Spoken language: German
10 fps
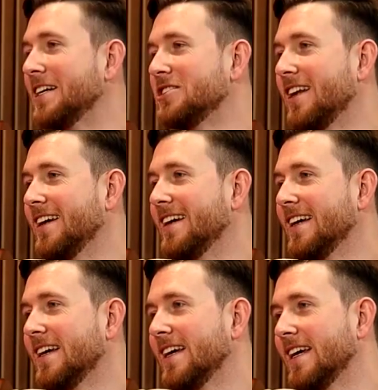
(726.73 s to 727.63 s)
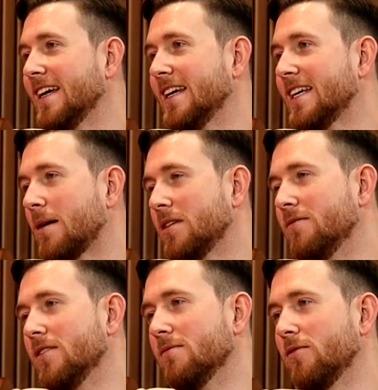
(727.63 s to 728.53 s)
der Stelle, äh, ich habe den
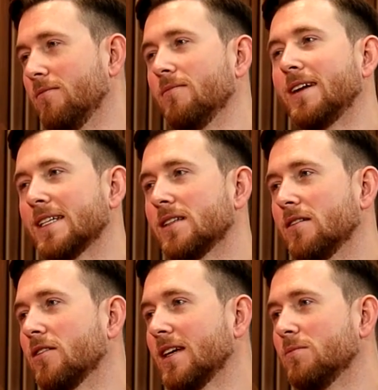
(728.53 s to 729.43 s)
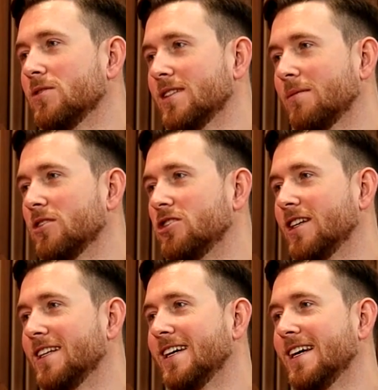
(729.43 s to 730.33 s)
Film gestern noch eben
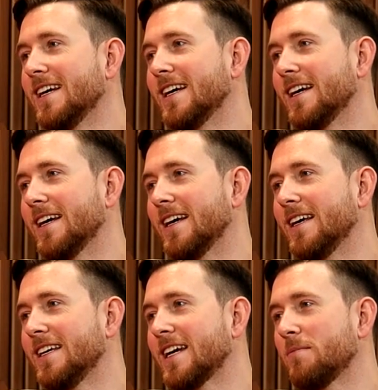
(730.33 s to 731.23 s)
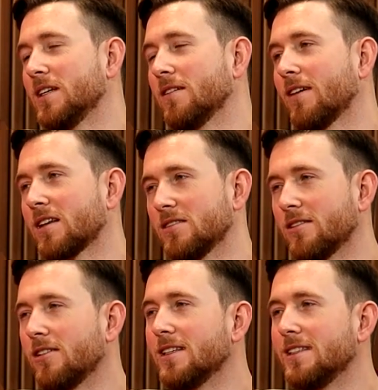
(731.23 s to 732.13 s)
zusammengestellt. Äh, ich habe mich gefragt,
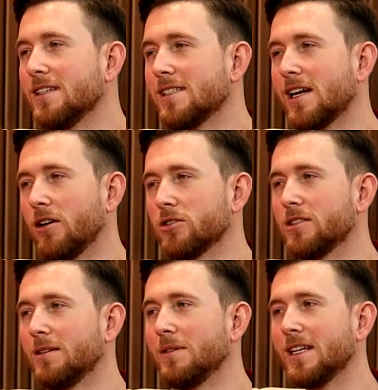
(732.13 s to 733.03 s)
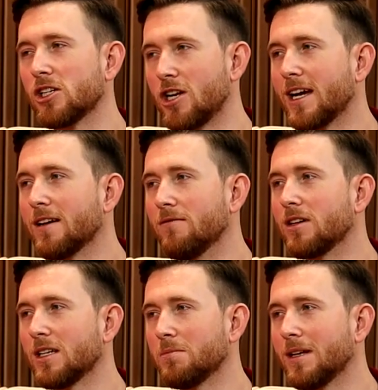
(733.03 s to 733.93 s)
soll ich diesen Ausschnitt mit der Schlange
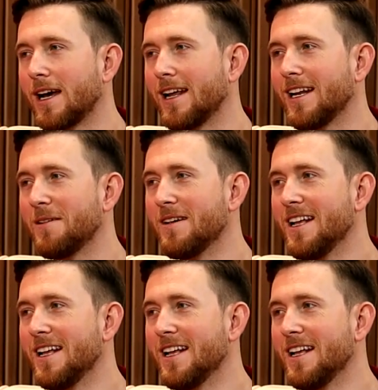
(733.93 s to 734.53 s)
wirklich mit reinnehmen